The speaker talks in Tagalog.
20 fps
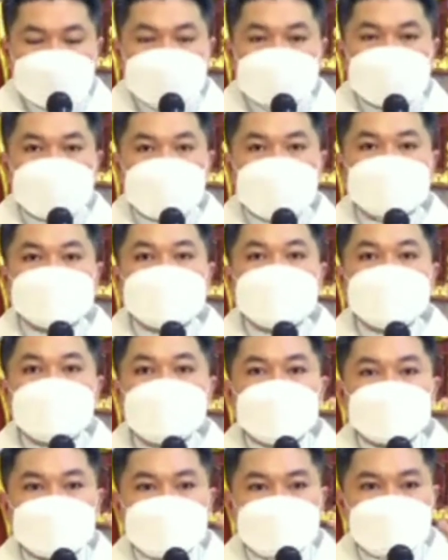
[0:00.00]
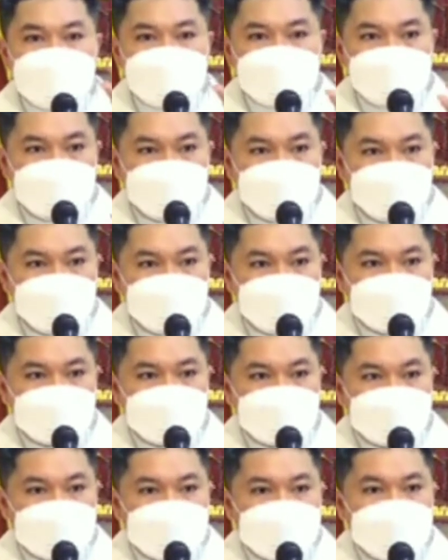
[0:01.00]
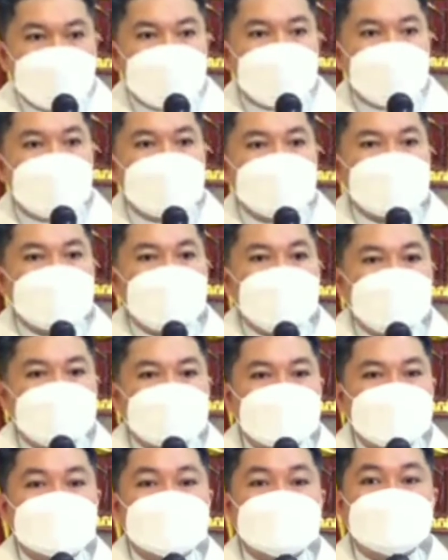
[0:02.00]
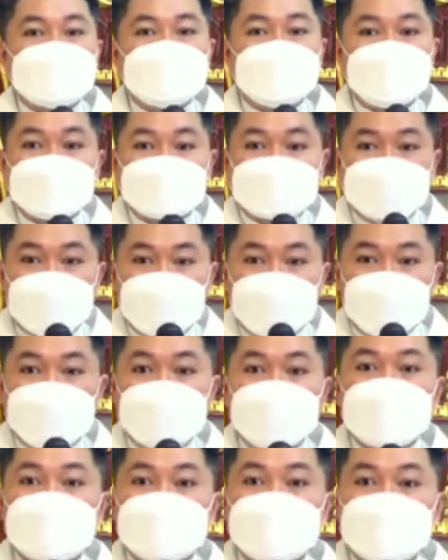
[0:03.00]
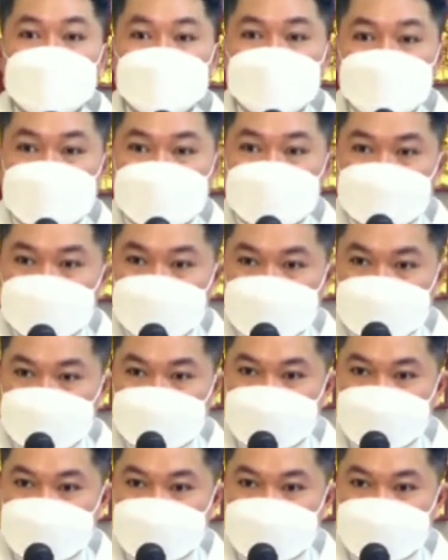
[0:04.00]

na itinatanim ay ang salita ng Diyos.